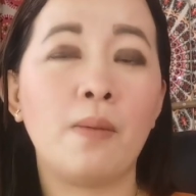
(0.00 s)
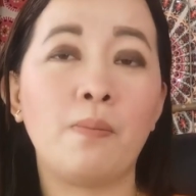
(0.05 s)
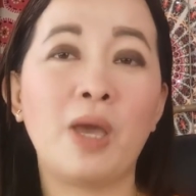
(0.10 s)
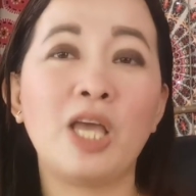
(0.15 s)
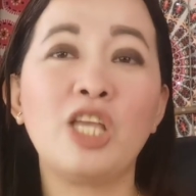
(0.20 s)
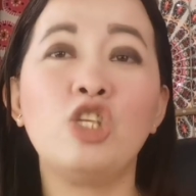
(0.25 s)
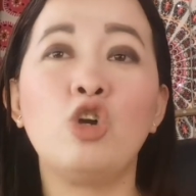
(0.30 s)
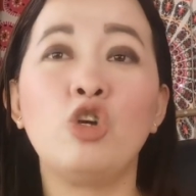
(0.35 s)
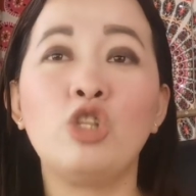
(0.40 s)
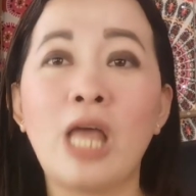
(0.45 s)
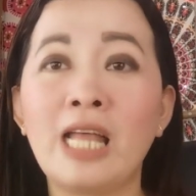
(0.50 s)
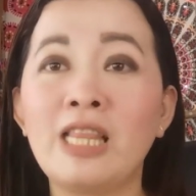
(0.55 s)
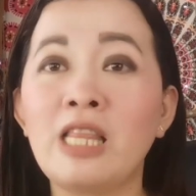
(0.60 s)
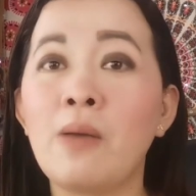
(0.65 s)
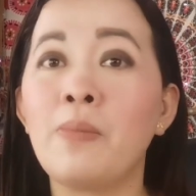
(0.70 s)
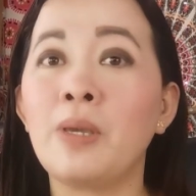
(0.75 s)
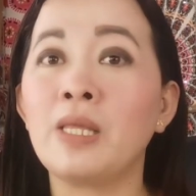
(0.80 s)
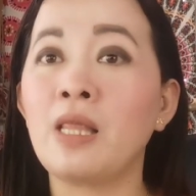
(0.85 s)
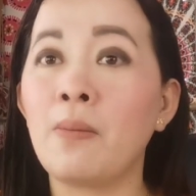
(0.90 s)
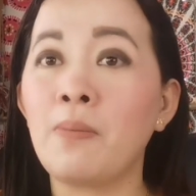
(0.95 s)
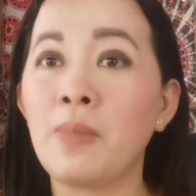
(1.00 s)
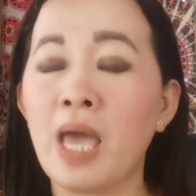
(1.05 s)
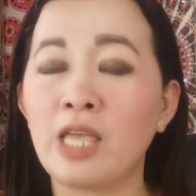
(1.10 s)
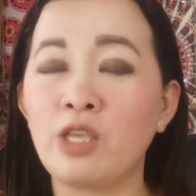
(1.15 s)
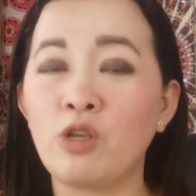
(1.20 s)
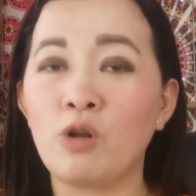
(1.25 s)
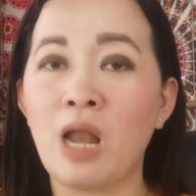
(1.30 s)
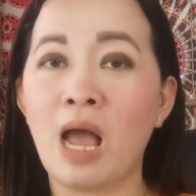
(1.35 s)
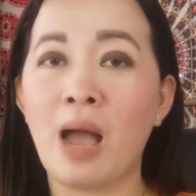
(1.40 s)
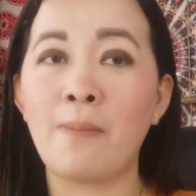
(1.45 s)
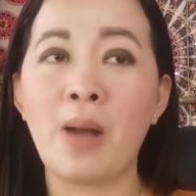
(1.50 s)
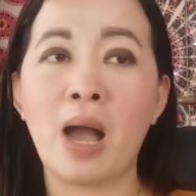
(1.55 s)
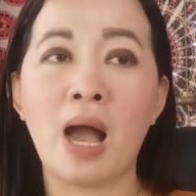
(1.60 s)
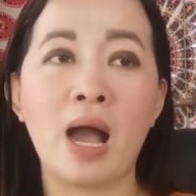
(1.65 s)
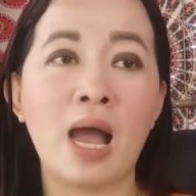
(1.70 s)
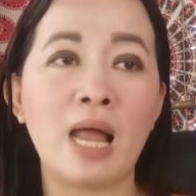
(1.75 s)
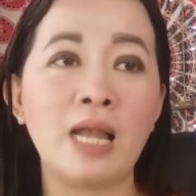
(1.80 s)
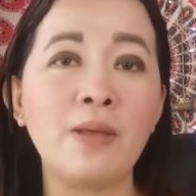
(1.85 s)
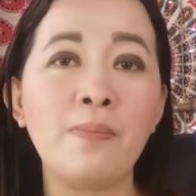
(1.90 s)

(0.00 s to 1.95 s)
Medyo dadami-damihan nyo lamang.